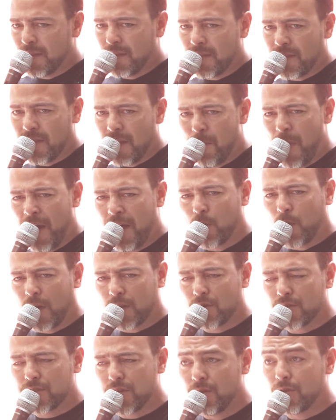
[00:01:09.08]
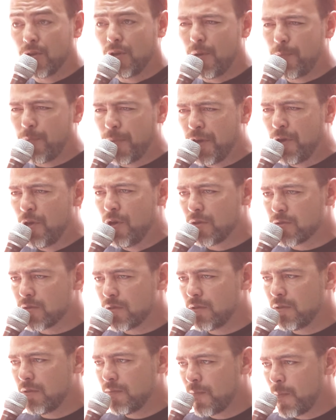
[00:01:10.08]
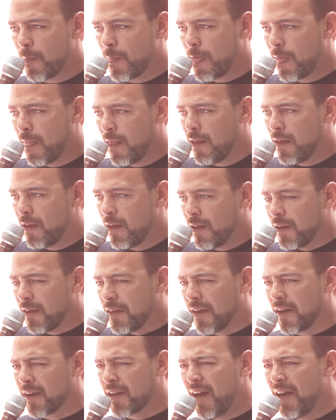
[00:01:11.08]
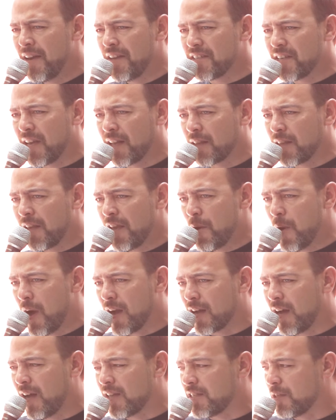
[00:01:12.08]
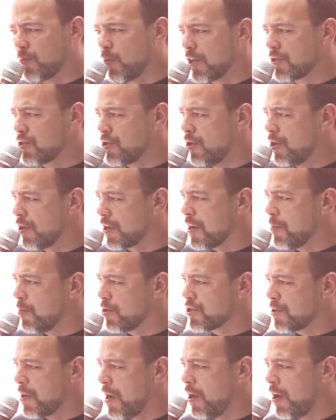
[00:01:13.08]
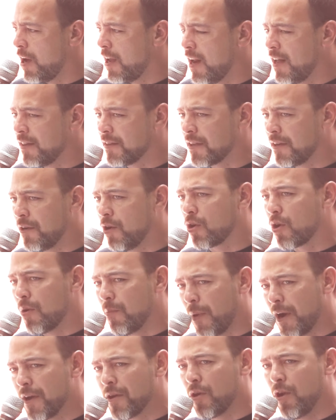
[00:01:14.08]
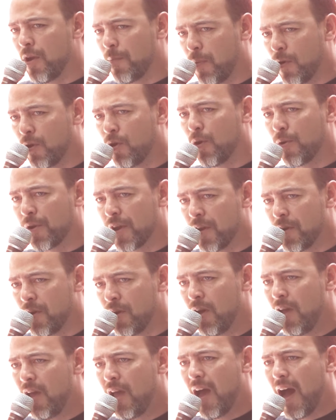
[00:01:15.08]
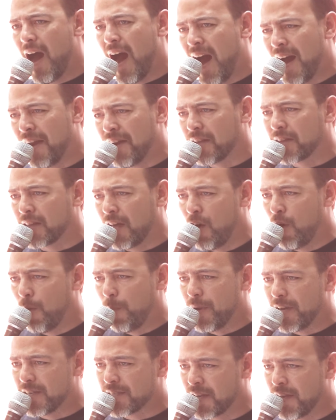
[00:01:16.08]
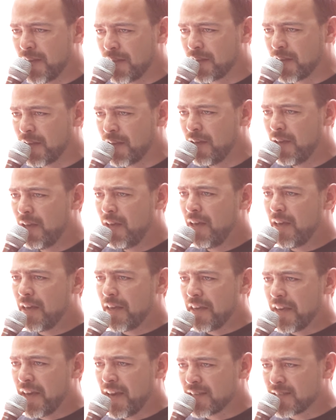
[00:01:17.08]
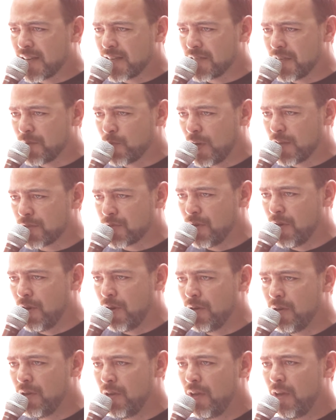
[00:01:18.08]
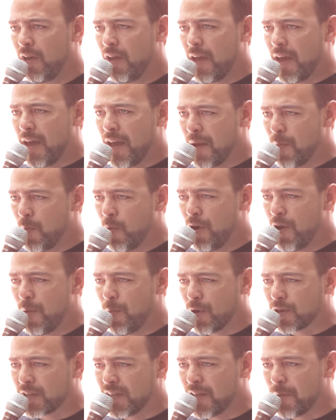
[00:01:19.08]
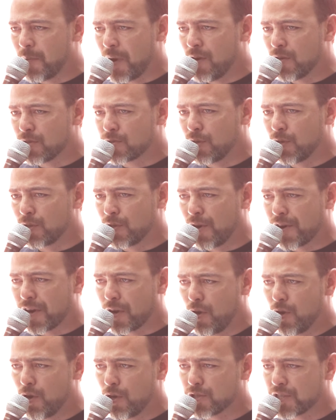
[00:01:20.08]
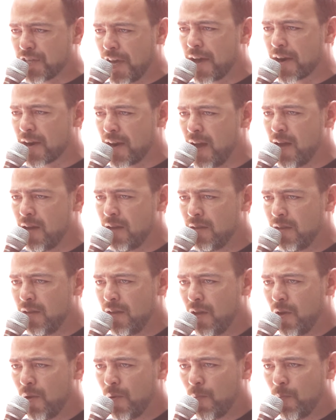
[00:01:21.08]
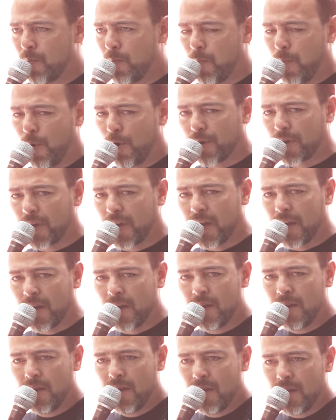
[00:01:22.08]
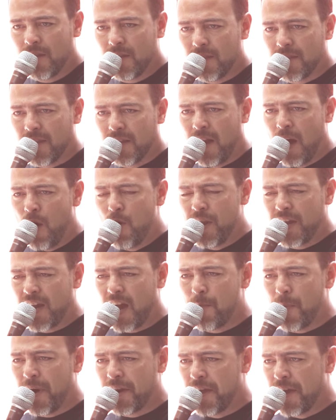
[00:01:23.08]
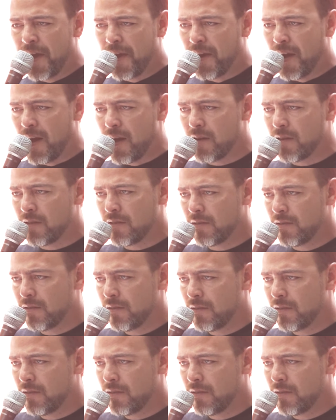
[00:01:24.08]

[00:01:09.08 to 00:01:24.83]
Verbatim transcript: de más de 400 despidos. Y en cada iniciativa, en cada situación que hemos llevado adelante, los compañeros del Polo Obrero han estado presentes y esa situación es muy importante para nosotros reconocerla porque de la única manera